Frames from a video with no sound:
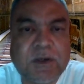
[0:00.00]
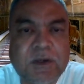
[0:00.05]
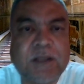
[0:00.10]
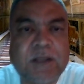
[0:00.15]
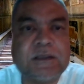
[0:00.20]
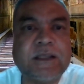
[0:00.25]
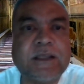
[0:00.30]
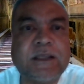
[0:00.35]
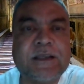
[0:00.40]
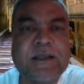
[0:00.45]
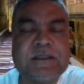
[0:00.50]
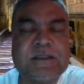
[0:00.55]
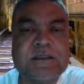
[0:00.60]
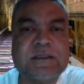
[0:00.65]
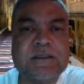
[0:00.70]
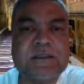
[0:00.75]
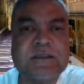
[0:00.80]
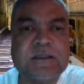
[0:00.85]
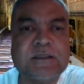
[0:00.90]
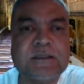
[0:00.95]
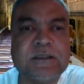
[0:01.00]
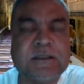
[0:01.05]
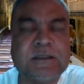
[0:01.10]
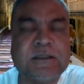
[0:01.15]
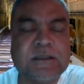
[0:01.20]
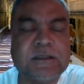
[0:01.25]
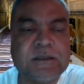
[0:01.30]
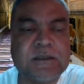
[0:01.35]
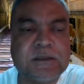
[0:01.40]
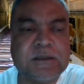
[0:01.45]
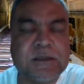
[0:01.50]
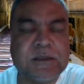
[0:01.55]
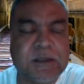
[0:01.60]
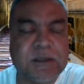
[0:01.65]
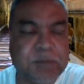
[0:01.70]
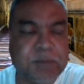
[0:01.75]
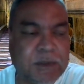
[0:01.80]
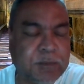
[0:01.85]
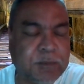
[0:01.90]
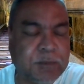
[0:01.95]
melakukan tes
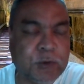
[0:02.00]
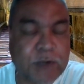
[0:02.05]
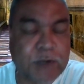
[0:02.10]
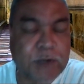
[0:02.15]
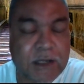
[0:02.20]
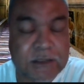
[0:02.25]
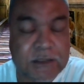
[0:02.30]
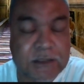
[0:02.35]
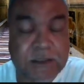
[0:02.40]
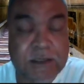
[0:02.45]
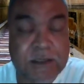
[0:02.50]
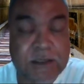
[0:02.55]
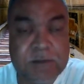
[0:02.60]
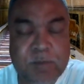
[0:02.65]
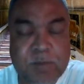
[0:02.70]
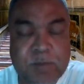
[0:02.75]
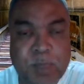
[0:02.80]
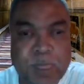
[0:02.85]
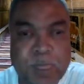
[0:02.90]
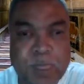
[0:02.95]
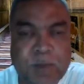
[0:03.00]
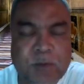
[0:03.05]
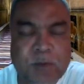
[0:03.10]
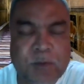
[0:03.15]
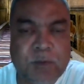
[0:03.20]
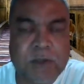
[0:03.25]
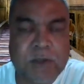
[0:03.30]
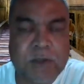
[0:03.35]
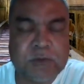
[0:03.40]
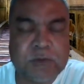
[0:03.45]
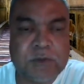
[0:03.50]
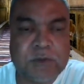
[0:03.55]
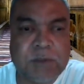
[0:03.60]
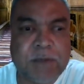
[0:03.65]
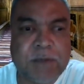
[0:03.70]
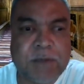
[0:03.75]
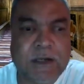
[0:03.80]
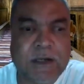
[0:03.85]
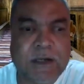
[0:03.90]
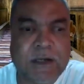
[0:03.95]
uh, apa produknya waktu
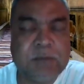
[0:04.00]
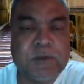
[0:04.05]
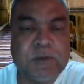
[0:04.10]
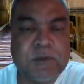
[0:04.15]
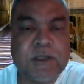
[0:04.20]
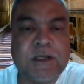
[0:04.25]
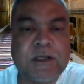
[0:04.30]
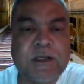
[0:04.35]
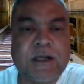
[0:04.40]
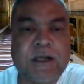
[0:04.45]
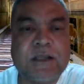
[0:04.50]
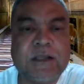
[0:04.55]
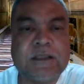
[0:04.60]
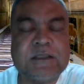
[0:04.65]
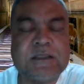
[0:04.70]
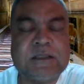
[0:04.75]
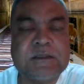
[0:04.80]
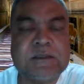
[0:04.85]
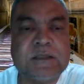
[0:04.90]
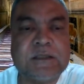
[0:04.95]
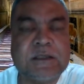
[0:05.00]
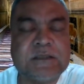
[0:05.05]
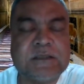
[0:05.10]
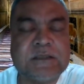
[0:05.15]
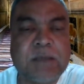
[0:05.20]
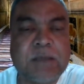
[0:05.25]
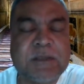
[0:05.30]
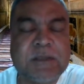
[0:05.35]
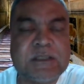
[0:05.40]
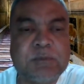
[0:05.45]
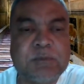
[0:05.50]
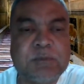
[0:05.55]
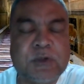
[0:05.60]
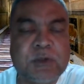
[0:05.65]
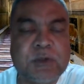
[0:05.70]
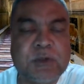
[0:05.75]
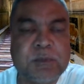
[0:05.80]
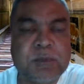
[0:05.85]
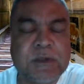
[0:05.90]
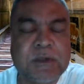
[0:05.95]
kemarin mungkin karena tes uh, saya masih
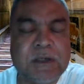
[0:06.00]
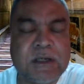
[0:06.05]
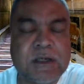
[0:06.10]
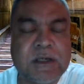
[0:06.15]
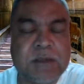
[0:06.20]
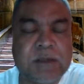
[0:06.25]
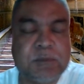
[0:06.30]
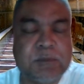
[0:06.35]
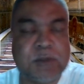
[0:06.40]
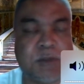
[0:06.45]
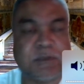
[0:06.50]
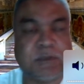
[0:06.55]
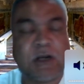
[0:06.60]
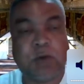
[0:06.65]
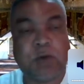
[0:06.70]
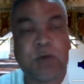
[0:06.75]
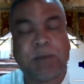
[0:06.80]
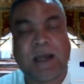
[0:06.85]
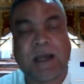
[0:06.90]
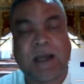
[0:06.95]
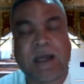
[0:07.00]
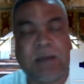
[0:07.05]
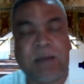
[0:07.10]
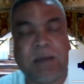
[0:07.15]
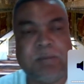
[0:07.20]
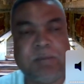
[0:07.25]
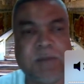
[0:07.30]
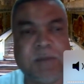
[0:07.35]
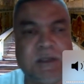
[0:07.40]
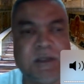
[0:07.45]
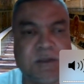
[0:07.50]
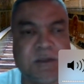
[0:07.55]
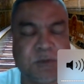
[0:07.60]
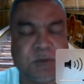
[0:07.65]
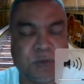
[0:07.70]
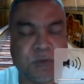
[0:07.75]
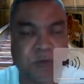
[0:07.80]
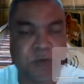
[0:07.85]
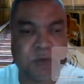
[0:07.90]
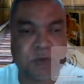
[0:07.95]
belum uh, belum terlalu paham
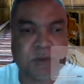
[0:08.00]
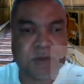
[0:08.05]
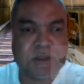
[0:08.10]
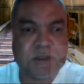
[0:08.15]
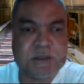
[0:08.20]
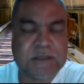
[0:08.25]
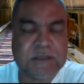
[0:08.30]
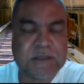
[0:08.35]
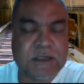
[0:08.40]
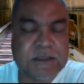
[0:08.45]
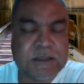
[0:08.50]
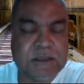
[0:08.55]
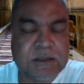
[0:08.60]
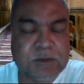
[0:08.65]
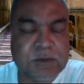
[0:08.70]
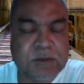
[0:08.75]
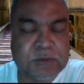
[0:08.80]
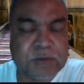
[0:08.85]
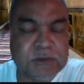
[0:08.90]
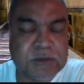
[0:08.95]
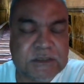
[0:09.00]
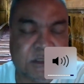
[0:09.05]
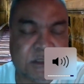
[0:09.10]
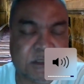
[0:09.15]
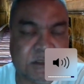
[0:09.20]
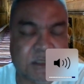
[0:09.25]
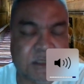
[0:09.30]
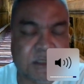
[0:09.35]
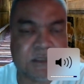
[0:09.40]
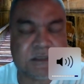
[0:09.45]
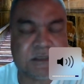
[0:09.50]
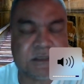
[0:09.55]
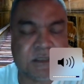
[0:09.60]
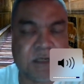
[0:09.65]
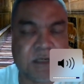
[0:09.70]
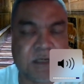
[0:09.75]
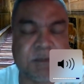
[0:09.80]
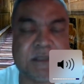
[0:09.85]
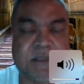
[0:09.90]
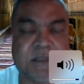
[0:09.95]
untuk uh, cari uh, untuk sinyalnya
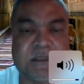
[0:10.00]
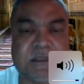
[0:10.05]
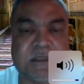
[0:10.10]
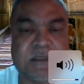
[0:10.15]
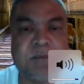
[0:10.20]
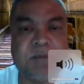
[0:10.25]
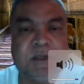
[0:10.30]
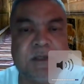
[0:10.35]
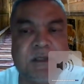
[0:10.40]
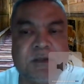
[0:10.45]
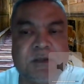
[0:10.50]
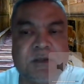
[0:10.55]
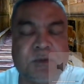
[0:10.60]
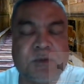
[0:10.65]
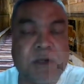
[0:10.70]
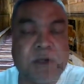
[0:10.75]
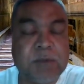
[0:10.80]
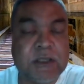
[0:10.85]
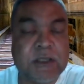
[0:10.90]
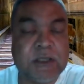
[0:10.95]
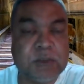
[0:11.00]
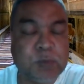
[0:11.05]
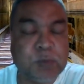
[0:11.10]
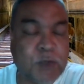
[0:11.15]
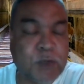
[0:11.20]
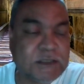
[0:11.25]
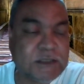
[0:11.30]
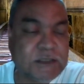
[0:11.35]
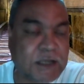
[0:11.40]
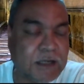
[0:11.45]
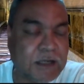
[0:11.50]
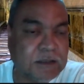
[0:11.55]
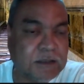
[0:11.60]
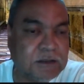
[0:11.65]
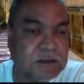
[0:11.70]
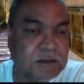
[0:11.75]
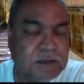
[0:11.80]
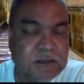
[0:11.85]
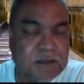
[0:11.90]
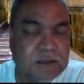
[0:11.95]
segala macam kurang begitu
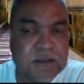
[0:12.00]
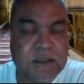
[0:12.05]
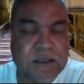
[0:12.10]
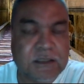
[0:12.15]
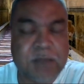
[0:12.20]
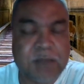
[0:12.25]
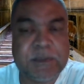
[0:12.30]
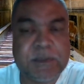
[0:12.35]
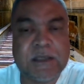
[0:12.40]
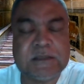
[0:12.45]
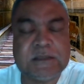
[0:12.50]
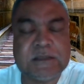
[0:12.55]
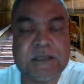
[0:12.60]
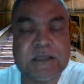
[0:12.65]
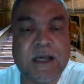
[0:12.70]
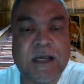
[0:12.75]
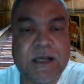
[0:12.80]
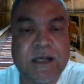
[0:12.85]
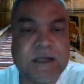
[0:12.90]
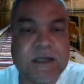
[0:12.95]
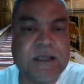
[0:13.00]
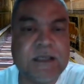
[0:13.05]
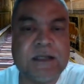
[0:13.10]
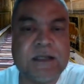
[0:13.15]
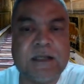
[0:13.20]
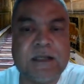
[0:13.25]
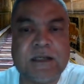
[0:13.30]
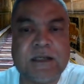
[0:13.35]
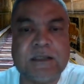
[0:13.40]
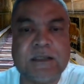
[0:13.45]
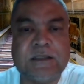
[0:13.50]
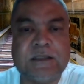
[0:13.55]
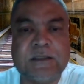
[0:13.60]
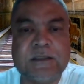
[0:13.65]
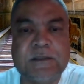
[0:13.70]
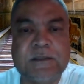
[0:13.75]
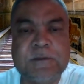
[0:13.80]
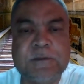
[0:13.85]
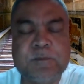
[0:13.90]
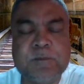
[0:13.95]
memuaskan. Tetapi seharian hari
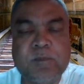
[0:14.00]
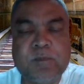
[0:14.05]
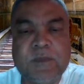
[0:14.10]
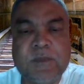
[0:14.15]
ini